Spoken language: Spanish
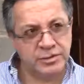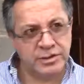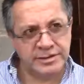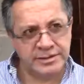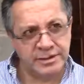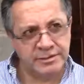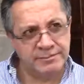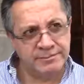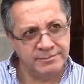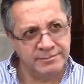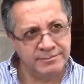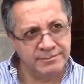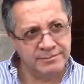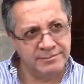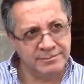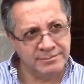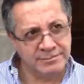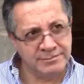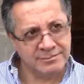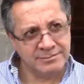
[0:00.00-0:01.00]
que sí.
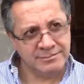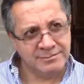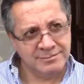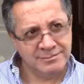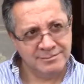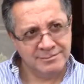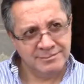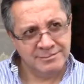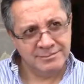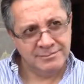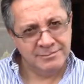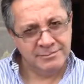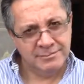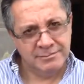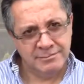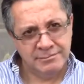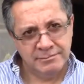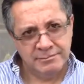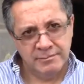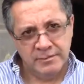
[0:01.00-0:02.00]
¿Por qué?
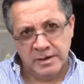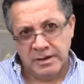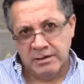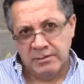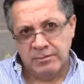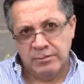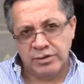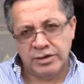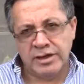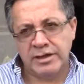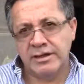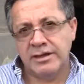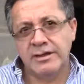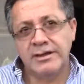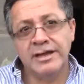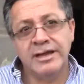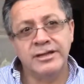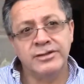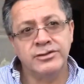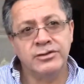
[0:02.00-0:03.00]
Porque
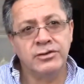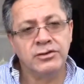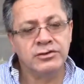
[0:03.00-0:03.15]
de hecho